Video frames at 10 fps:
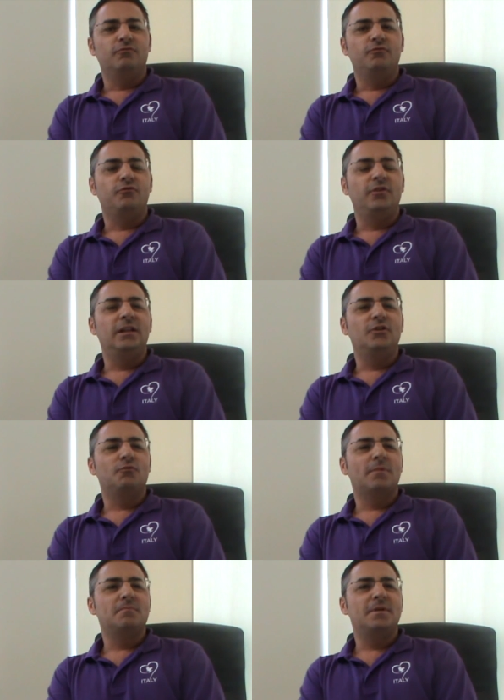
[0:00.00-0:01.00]
un figlio,
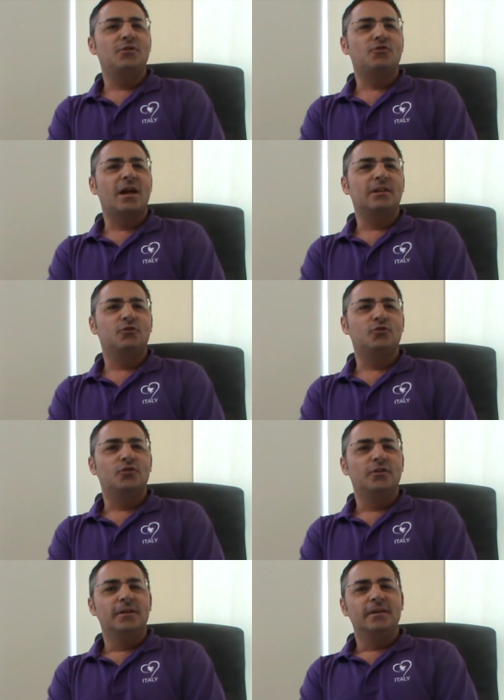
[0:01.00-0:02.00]
un bambino
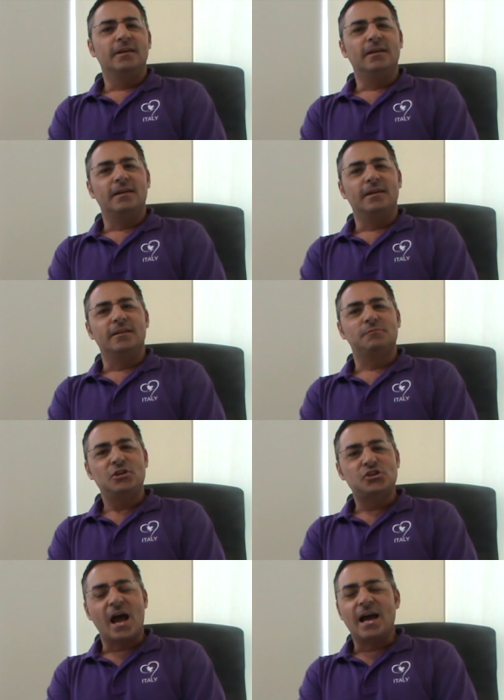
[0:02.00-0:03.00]
nato eh,
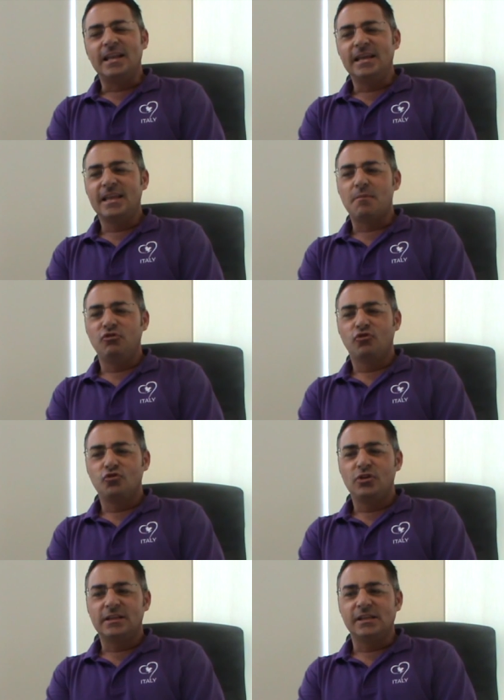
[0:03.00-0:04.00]
speciale, che ha
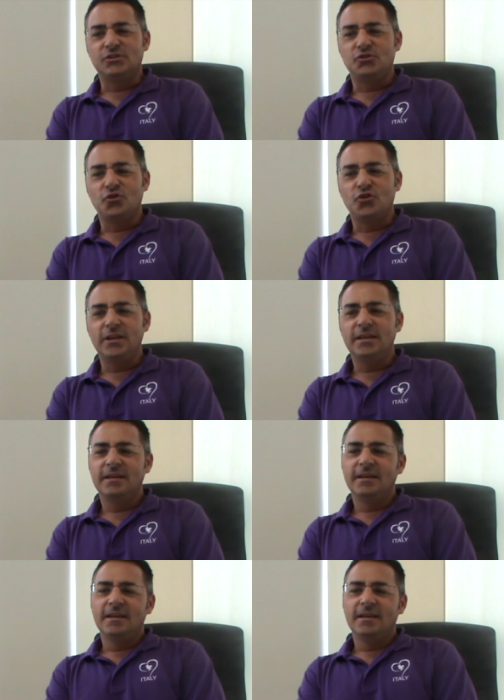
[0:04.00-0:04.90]
bisogno di attenzioni